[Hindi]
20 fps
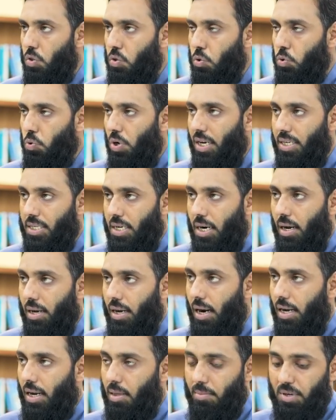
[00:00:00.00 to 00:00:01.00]
जो सुरह इसरा
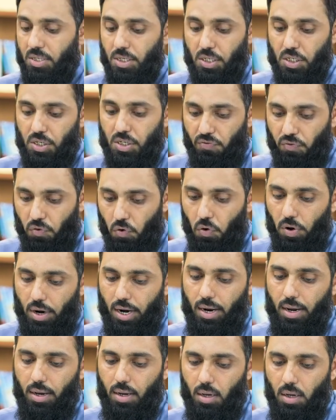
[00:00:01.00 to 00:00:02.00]
की आयत नंबर सिक्सटी फोर
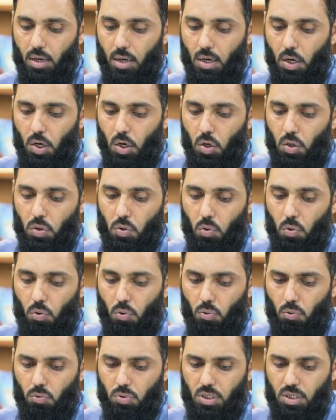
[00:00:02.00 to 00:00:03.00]
है तो
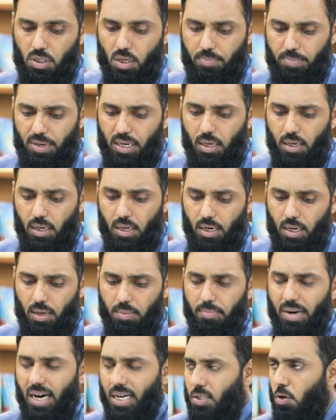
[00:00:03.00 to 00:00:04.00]
उससे भी यानी
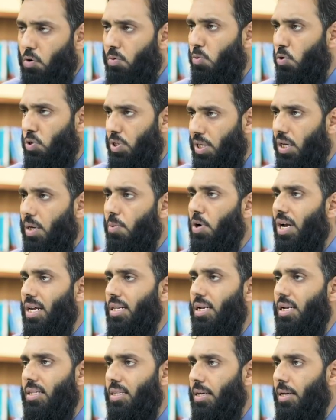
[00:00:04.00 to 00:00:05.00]
बाज़ लोग मौसीकी मुराद
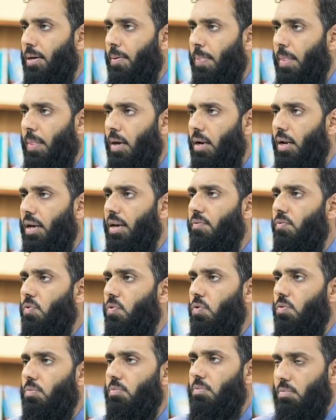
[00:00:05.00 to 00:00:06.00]
लेते हैं लेकिन वो
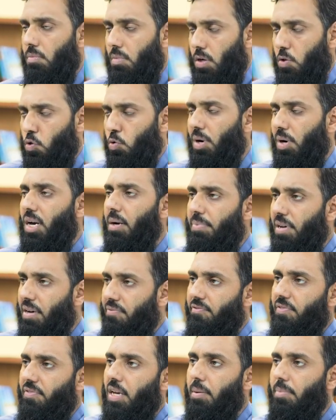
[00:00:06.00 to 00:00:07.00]
दोबारा फिर
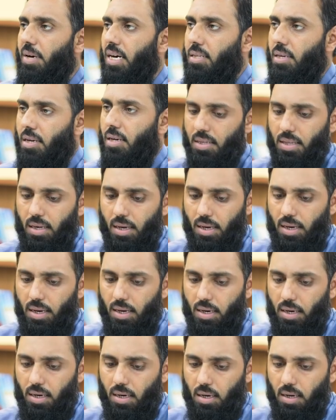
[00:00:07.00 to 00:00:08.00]
वही बात करते हैं कि
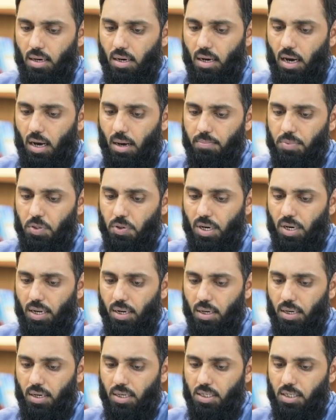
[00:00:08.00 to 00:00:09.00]
आप जो है
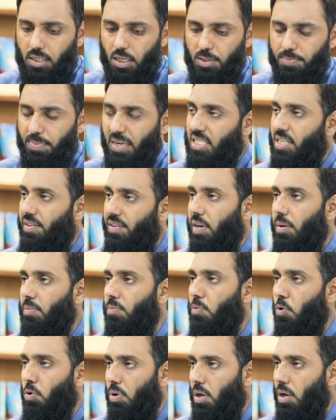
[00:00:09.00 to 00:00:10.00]
ना इससे स्पेसिफिक
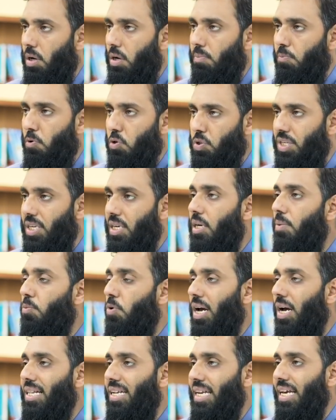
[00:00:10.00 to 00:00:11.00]
मौसीकी
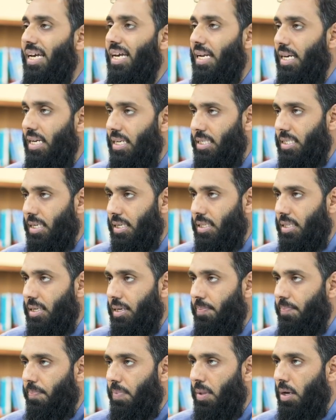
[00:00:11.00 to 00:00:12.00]
मुराद ले नहीं सकते
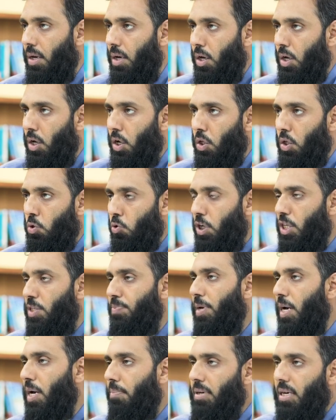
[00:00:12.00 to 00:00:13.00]
तो इस
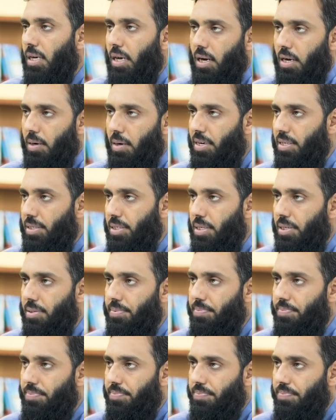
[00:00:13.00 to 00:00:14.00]
पर आपके क्या कमेंट्स हैं